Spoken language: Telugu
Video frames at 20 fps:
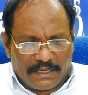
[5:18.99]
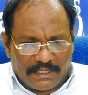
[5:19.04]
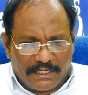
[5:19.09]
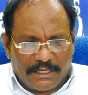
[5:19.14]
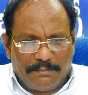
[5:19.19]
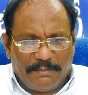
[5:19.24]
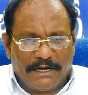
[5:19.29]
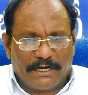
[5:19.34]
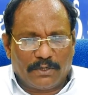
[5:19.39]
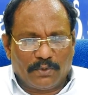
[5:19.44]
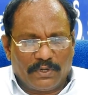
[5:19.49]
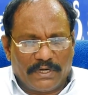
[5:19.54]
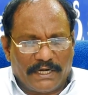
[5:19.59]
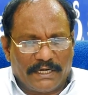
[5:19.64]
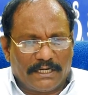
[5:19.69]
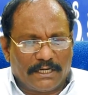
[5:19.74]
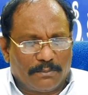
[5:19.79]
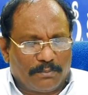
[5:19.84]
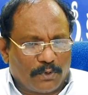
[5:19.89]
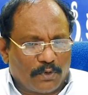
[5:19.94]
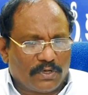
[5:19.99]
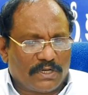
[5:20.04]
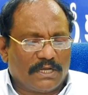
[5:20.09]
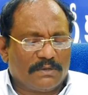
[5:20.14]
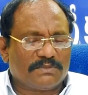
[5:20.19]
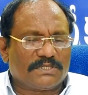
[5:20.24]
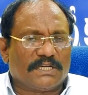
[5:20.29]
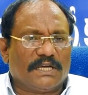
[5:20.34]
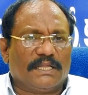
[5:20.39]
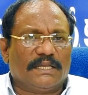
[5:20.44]
డిబేట్ ఓరియంటెడ్
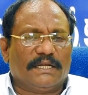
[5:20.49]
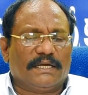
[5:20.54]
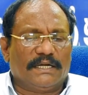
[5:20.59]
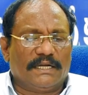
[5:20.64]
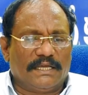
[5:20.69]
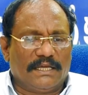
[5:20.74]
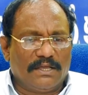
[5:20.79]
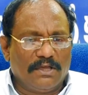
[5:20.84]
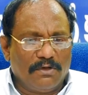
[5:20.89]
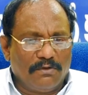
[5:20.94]
ప్రోగ్రామ్స్ కానివ్వండి